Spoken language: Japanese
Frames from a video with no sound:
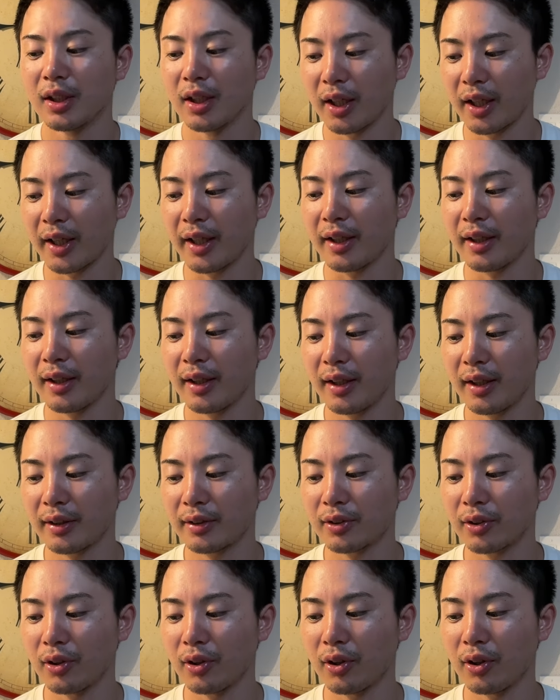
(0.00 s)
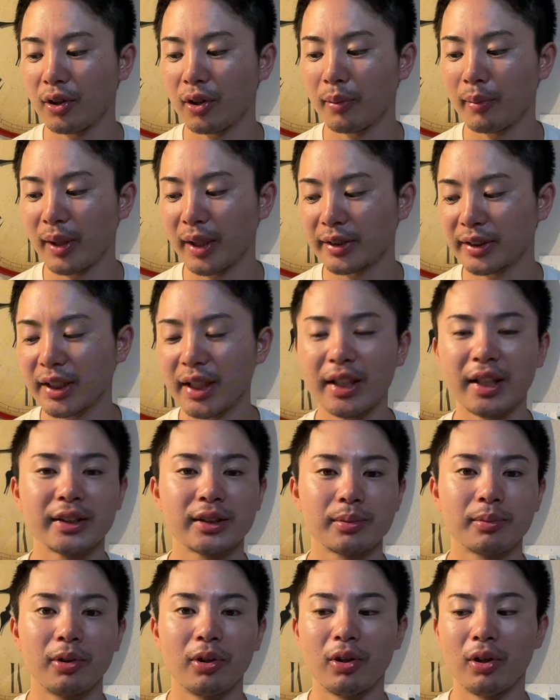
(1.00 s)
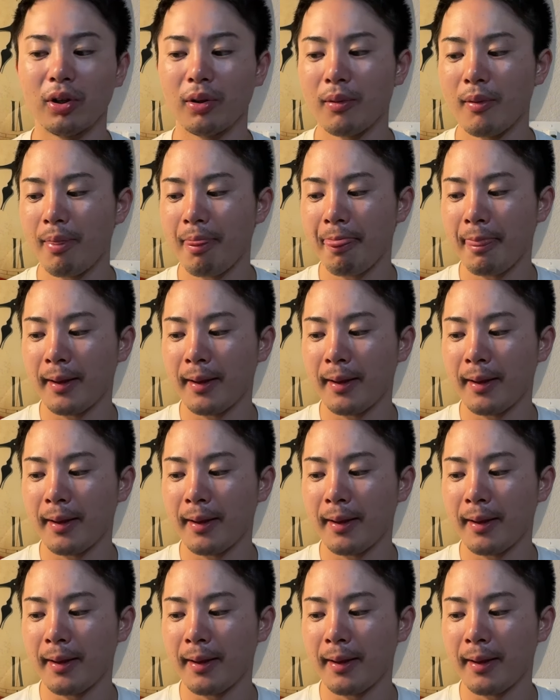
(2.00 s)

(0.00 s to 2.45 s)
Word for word: はい、えっ、ー、と、まあ、ジャイアンツも、